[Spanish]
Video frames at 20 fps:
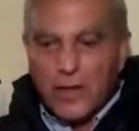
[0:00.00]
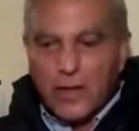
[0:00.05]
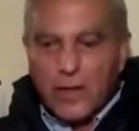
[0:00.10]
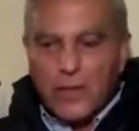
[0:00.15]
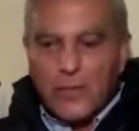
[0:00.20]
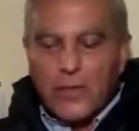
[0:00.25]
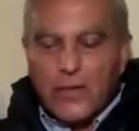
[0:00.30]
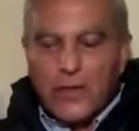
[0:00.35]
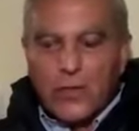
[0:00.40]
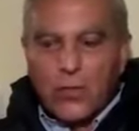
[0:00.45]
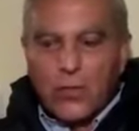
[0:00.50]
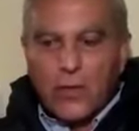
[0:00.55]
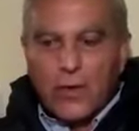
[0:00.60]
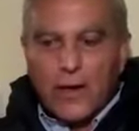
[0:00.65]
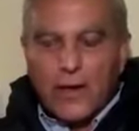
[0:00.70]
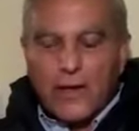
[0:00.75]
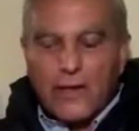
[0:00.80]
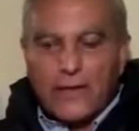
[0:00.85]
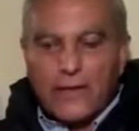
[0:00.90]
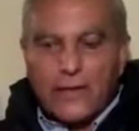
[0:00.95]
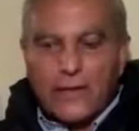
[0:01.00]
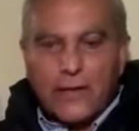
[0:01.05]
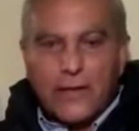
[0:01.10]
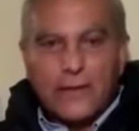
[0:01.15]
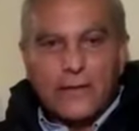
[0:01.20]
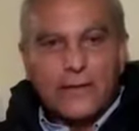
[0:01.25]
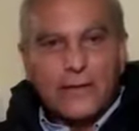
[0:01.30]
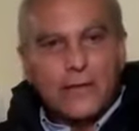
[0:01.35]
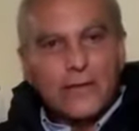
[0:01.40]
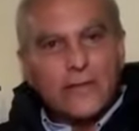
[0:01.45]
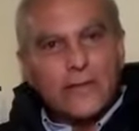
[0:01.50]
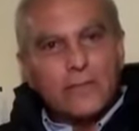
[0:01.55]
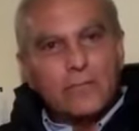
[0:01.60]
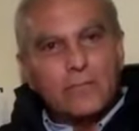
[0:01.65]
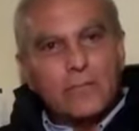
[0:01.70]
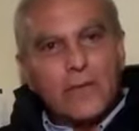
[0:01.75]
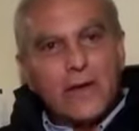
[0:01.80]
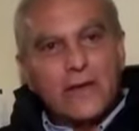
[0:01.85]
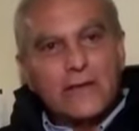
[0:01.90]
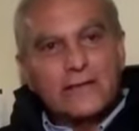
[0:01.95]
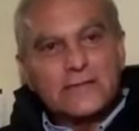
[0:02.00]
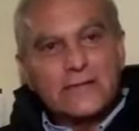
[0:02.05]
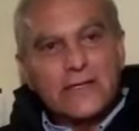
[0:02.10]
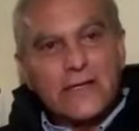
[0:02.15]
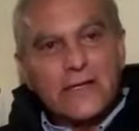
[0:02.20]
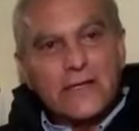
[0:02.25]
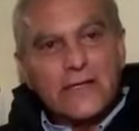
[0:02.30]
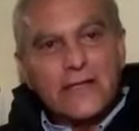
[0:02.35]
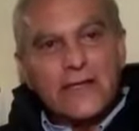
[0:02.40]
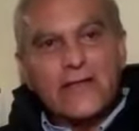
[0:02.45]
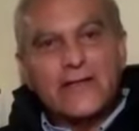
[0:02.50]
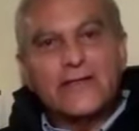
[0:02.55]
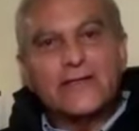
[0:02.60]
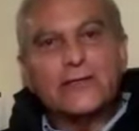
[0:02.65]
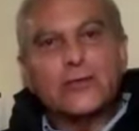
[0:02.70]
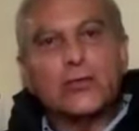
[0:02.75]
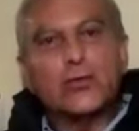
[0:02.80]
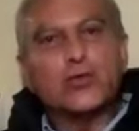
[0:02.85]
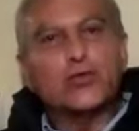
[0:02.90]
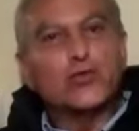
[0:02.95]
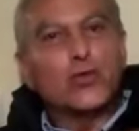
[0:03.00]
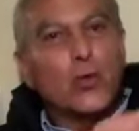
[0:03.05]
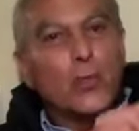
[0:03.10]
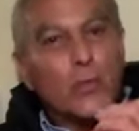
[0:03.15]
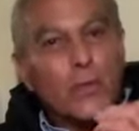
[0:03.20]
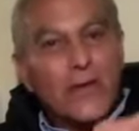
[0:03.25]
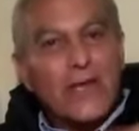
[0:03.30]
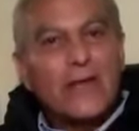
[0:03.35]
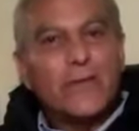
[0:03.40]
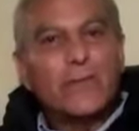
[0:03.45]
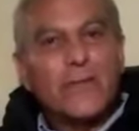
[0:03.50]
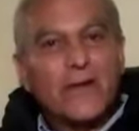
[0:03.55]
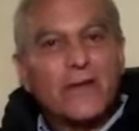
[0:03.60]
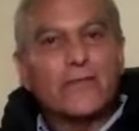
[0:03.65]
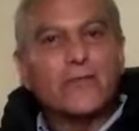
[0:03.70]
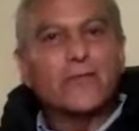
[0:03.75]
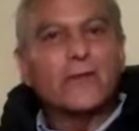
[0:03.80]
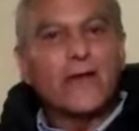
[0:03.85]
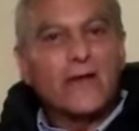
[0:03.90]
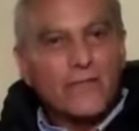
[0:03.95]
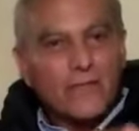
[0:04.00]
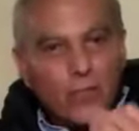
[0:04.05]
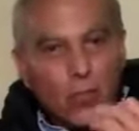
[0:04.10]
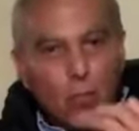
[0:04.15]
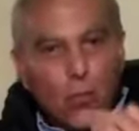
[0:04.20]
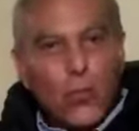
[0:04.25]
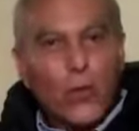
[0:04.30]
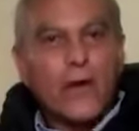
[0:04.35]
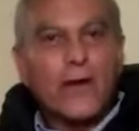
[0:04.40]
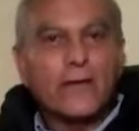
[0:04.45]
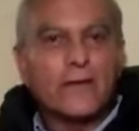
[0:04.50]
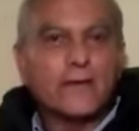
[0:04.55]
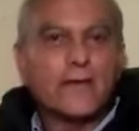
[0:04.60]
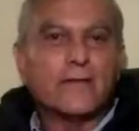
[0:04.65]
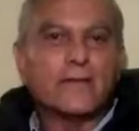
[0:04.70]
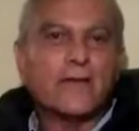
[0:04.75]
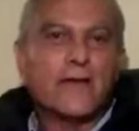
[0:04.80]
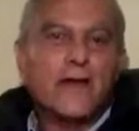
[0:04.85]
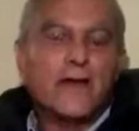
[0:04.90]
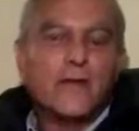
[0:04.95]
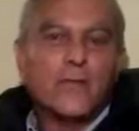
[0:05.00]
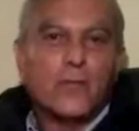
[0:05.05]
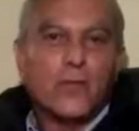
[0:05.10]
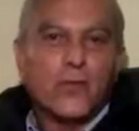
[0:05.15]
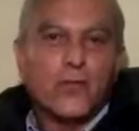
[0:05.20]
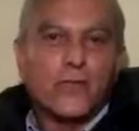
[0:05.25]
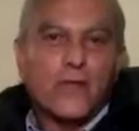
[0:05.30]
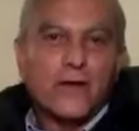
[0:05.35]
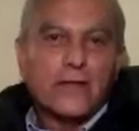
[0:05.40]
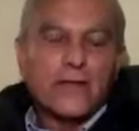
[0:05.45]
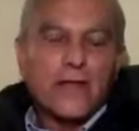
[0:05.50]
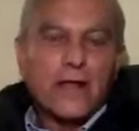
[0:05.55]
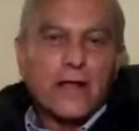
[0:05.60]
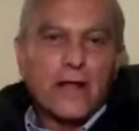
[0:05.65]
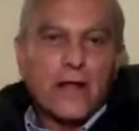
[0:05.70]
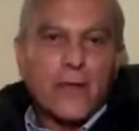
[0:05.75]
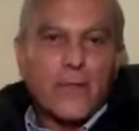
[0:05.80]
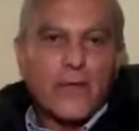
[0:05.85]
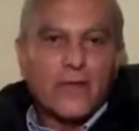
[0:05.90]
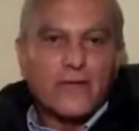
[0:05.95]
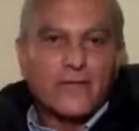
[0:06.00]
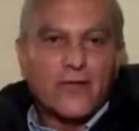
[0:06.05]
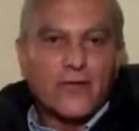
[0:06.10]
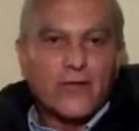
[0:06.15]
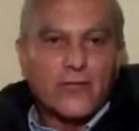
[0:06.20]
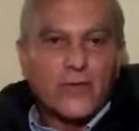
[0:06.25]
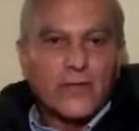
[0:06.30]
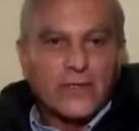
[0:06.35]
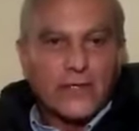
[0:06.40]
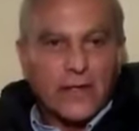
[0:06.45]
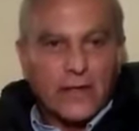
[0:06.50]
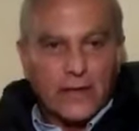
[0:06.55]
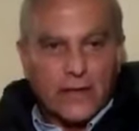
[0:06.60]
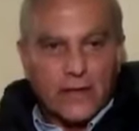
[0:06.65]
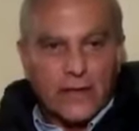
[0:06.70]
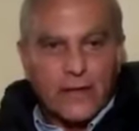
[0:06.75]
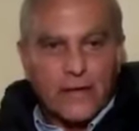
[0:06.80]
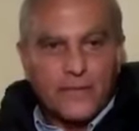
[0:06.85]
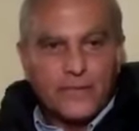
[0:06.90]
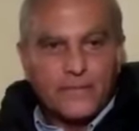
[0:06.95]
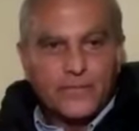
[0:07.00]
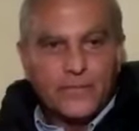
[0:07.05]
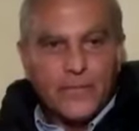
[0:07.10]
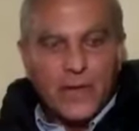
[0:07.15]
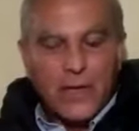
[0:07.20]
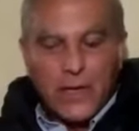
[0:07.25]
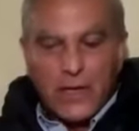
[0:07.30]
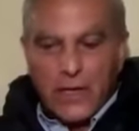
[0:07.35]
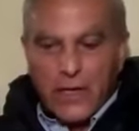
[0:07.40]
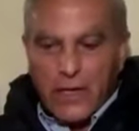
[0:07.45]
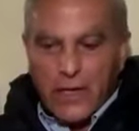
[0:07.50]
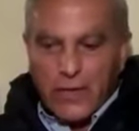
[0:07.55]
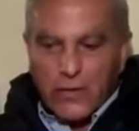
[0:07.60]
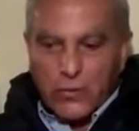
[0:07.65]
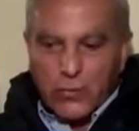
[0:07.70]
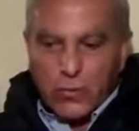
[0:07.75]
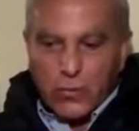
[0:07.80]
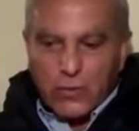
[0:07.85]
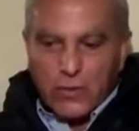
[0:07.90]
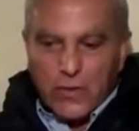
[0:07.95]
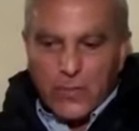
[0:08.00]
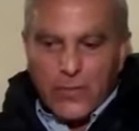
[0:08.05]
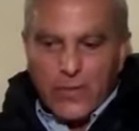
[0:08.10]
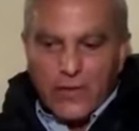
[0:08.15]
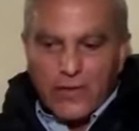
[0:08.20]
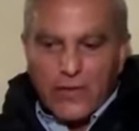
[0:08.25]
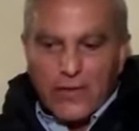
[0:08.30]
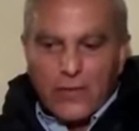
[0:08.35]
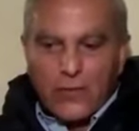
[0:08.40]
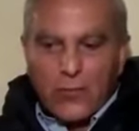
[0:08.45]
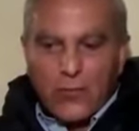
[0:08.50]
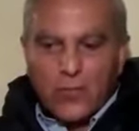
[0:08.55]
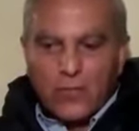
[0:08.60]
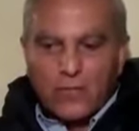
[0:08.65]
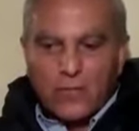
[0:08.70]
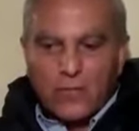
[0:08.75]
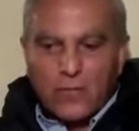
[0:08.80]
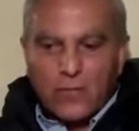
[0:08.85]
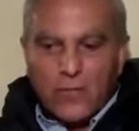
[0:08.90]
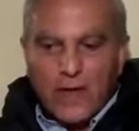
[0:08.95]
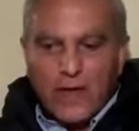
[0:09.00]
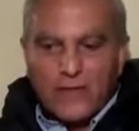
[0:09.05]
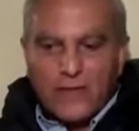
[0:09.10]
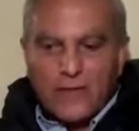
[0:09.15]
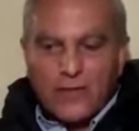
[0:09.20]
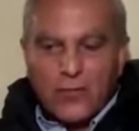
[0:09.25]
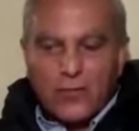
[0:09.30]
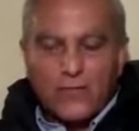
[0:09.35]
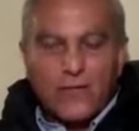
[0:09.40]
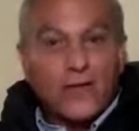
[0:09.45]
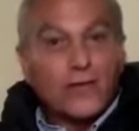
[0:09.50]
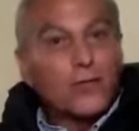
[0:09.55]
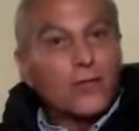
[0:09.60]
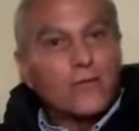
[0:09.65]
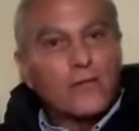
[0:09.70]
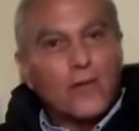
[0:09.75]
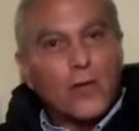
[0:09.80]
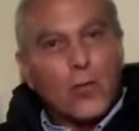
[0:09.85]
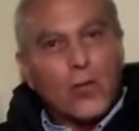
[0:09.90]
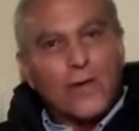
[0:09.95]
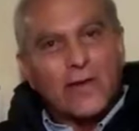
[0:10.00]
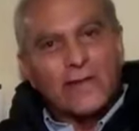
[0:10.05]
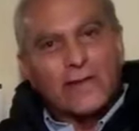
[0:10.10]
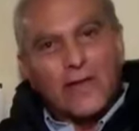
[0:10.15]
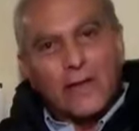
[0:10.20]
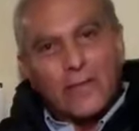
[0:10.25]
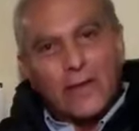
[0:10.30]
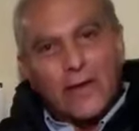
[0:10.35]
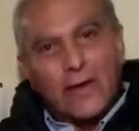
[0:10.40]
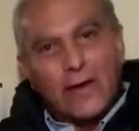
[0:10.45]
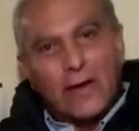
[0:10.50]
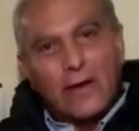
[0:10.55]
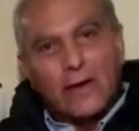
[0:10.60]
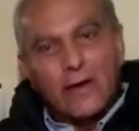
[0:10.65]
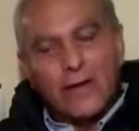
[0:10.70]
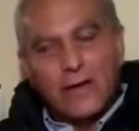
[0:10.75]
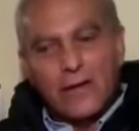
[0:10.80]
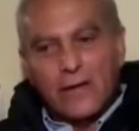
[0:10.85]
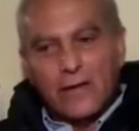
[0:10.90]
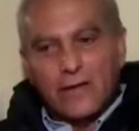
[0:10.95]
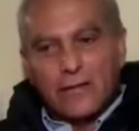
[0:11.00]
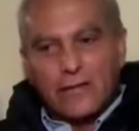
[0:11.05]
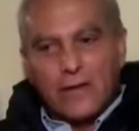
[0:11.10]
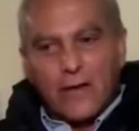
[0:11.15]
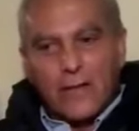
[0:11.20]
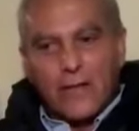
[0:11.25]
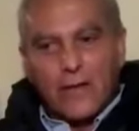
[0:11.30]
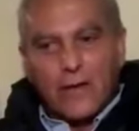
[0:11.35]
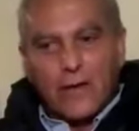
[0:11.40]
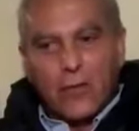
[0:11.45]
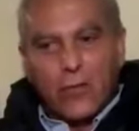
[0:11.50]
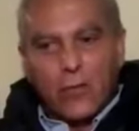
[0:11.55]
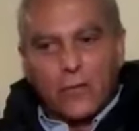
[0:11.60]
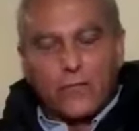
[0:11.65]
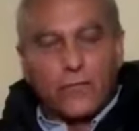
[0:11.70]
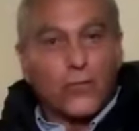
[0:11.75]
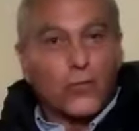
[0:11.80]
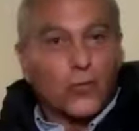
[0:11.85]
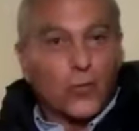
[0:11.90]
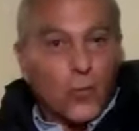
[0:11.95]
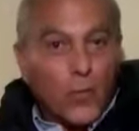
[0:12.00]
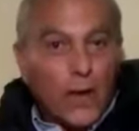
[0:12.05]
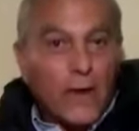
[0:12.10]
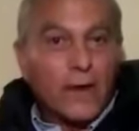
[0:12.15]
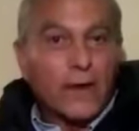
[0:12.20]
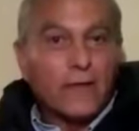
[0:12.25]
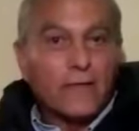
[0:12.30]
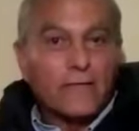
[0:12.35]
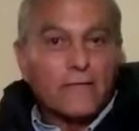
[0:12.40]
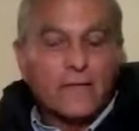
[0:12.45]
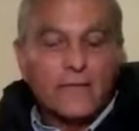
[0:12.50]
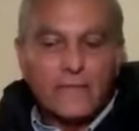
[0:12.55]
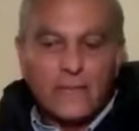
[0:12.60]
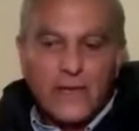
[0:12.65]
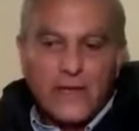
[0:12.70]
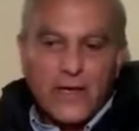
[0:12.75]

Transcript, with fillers: que vino a generar más de 18.000 personas muertas por falta de capacidad hospitalaria en donde perdimos más de 250 mil trabajos formales,